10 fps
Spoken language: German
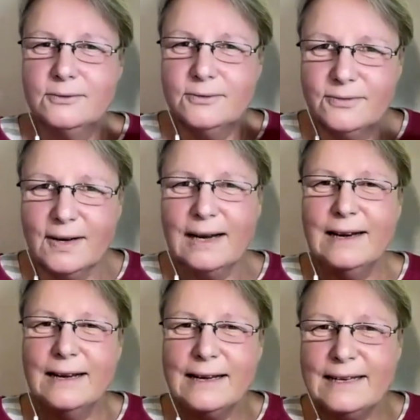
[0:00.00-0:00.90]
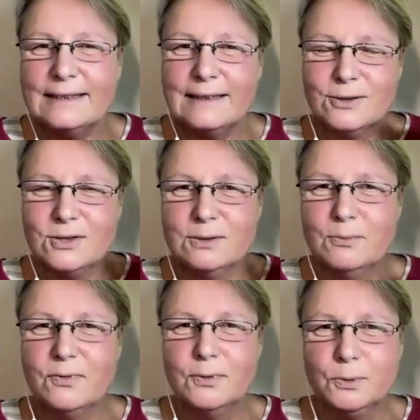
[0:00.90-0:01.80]
falle ich aus dem
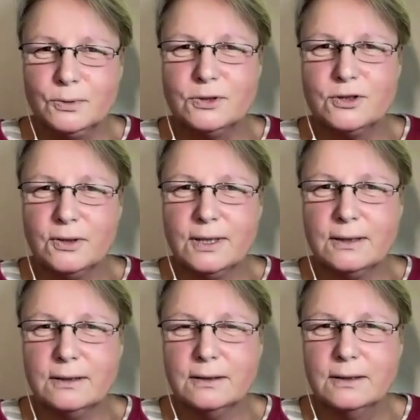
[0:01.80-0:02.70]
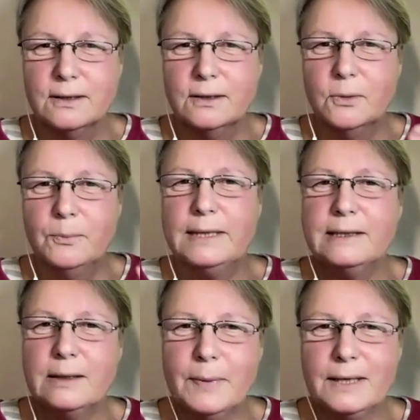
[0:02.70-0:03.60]
Flugzeug und bin
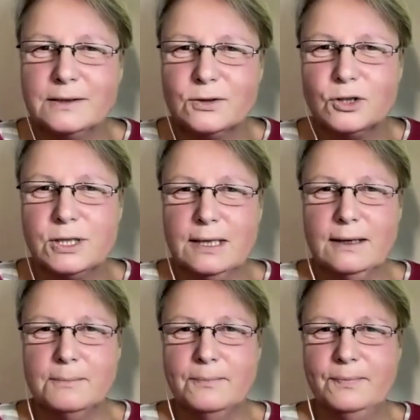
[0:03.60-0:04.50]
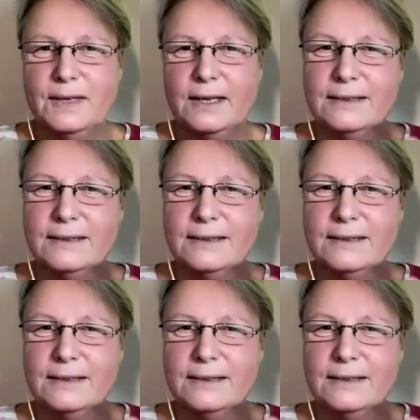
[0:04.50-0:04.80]
dabei zu sterben.